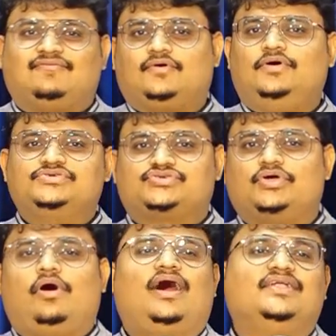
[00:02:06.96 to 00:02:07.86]
కోర్స్
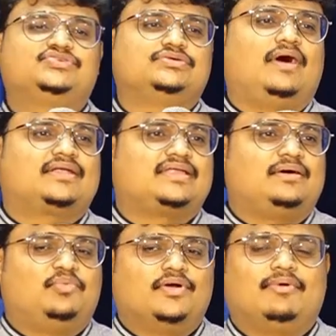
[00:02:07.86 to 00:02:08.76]
యోహాను సువార్త
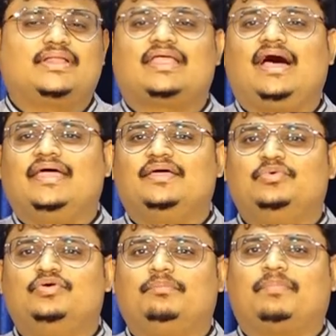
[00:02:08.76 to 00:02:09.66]
మూడవ
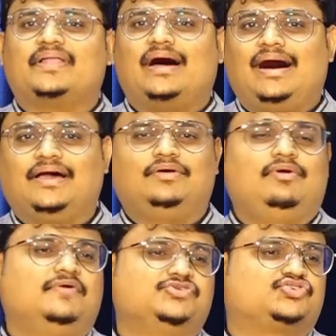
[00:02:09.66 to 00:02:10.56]
అధ్యాయము పదహారవ
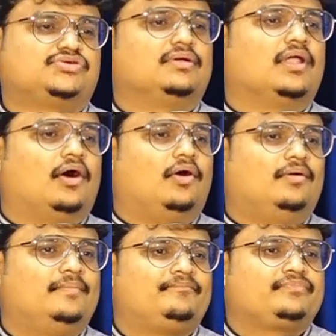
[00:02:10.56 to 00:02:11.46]
వచనంలో
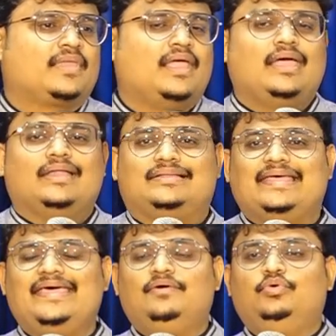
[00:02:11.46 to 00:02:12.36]

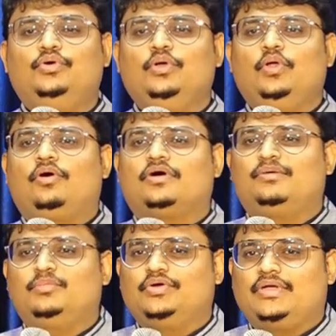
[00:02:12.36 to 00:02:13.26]
దేవుడు
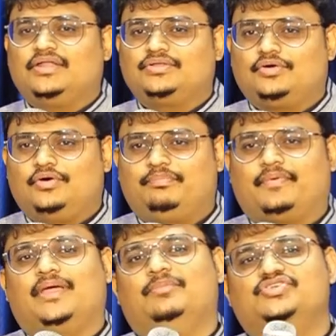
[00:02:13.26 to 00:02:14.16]
లోకమును ఎంతో
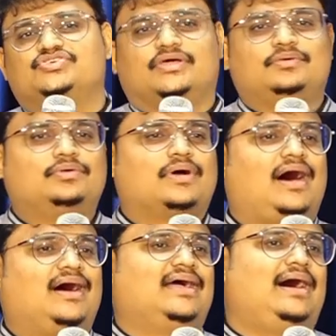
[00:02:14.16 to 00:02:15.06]
ప్రేమించను
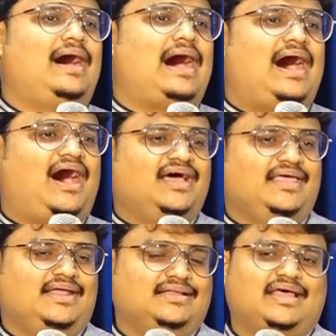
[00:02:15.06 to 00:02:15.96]
కాగా
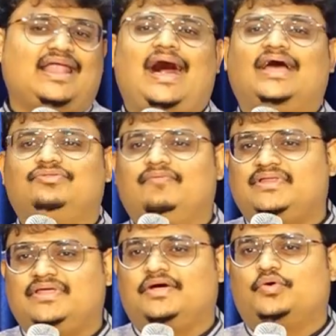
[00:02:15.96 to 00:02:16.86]
ఆయన తన
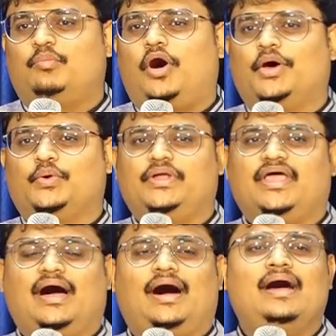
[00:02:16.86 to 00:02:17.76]
అద్వితీయ కుమారునిగా